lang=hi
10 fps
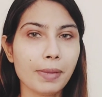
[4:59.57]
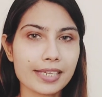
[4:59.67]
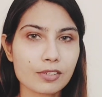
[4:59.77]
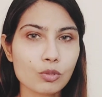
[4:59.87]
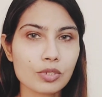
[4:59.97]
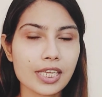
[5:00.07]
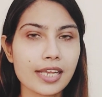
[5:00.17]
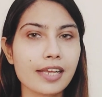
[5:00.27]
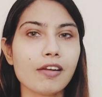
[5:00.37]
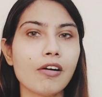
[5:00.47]
पैसों से
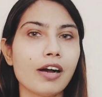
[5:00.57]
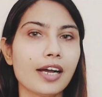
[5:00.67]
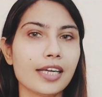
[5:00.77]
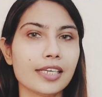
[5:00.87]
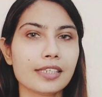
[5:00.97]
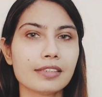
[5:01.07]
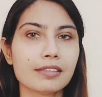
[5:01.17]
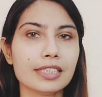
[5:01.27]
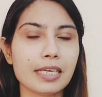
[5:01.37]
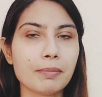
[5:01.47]
और
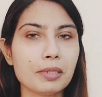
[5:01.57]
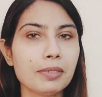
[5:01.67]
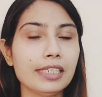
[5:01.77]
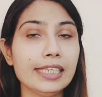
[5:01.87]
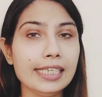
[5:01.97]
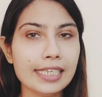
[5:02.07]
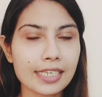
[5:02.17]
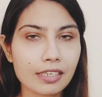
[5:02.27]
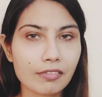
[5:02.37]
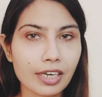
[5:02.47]
ये बड़ी बड़ी
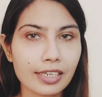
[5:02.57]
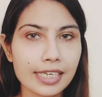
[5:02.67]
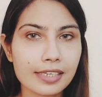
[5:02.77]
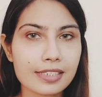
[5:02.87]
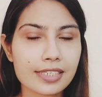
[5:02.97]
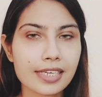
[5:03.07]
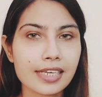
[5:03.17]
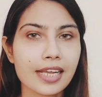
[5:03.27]
लीग करवा लेने से